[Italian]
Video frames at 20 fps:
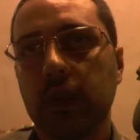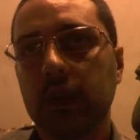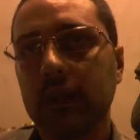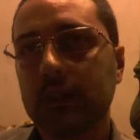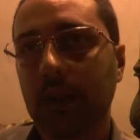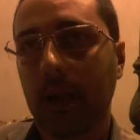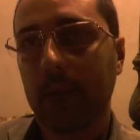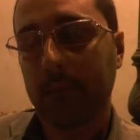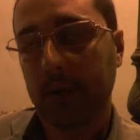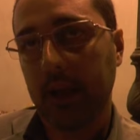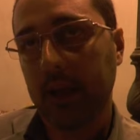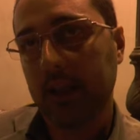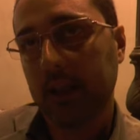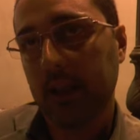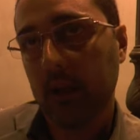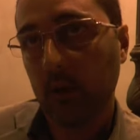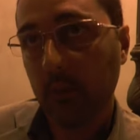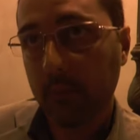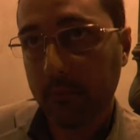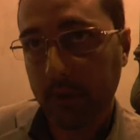
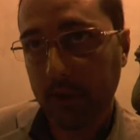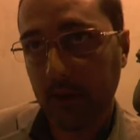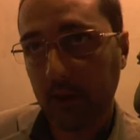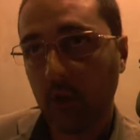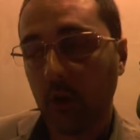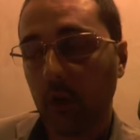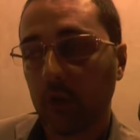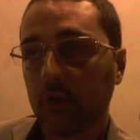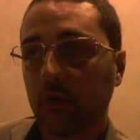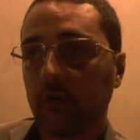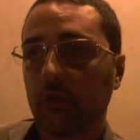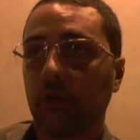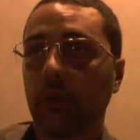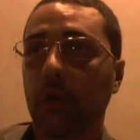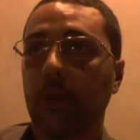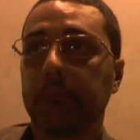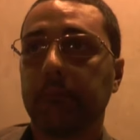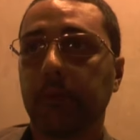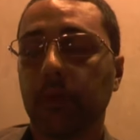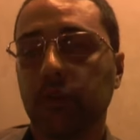intraprendere un percorso
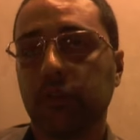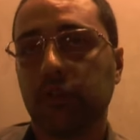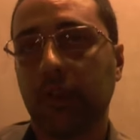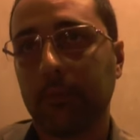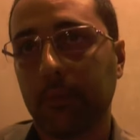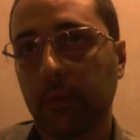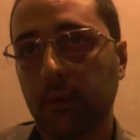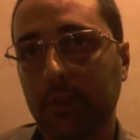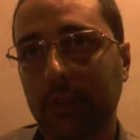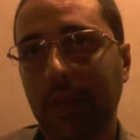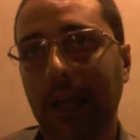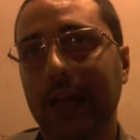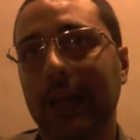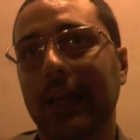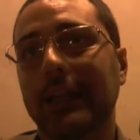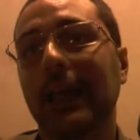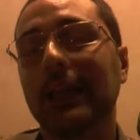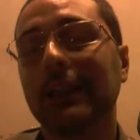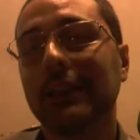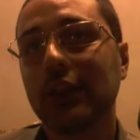che possa
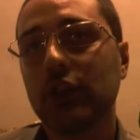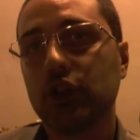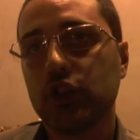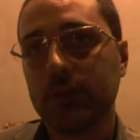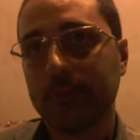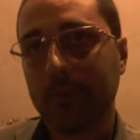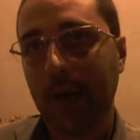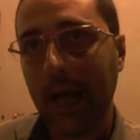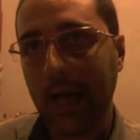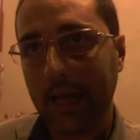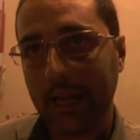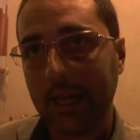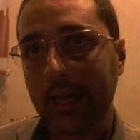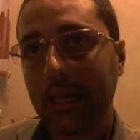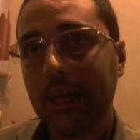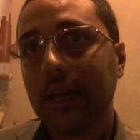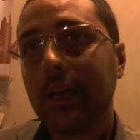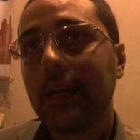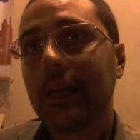portare ad anticipare